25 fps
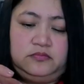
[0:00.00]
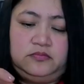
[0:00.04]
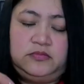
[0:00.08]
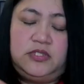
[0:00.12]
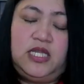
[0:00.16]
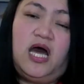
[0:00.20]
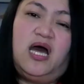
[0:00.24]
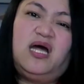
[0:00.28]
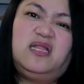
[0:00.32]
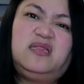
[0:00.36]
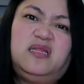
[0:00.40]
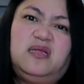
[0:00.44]

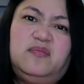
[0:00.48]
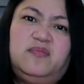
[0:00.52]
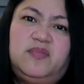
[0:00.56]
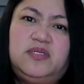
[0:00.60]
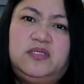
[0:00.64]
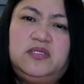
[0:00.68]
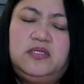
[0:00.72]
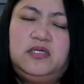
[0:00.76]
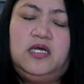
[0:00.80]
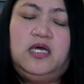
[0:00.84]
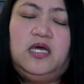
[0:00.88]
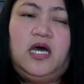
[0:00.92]
Lahat
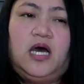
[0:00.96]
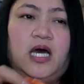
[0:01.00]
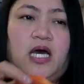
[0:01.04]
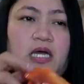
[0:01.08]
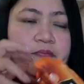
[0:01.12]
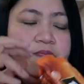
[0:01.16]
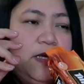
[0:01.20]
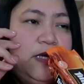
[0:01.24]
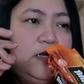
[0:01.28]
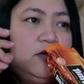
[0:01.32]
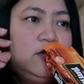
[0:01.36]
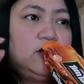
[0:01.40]
naman.
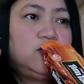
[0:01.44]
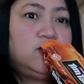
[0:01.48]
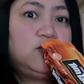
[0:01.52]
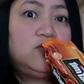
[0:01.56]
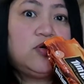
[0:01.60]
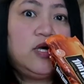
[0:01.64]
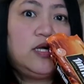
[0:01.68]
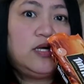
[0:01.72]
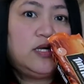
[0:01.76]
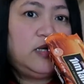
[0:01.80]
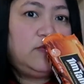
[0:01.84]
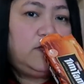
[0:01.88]
Ay, pero ito
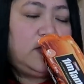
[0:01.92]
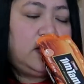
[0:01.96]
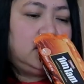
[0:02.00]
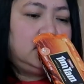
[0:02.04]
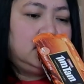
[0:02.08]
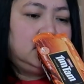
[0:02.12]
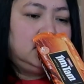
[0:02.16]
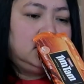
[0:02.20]
kakaiba.